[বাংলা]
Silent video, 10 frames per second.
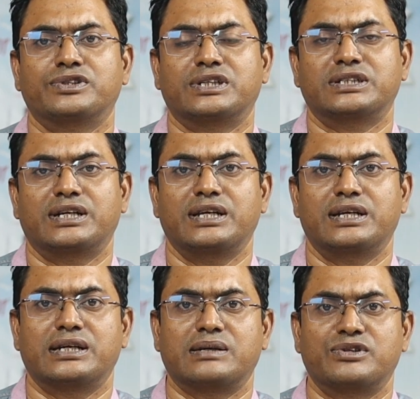পঞ্চাশ ষাট
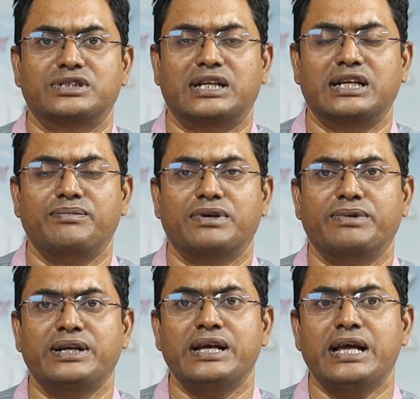হাজার টাকা মতো স্যালারি
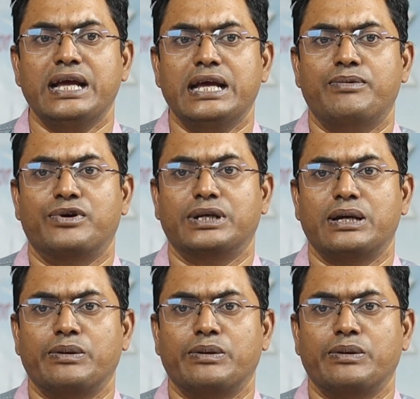পাবেন এবং